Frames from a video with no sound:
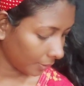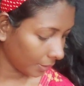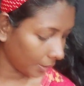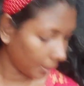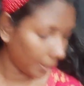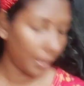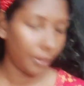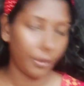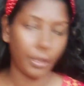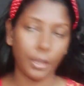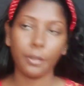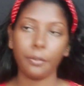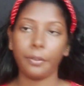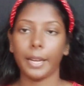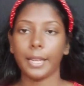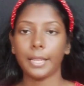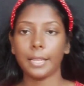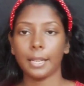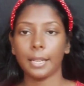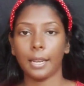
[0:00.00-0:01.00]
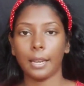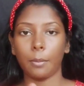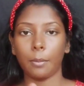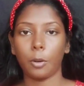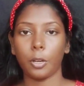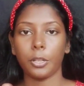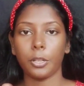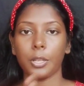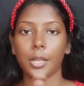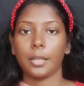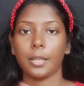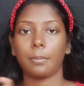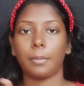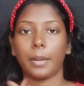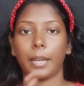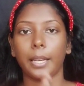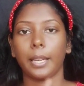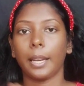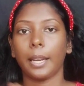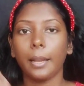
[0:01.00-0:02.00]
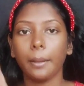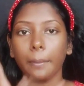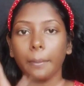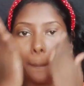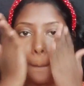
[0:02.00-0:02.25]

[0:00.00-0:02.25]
நான் வந்து ஃபேஸை நல்லா மாய்ஸ்சரைசர் பண்ணிக்கிறேன்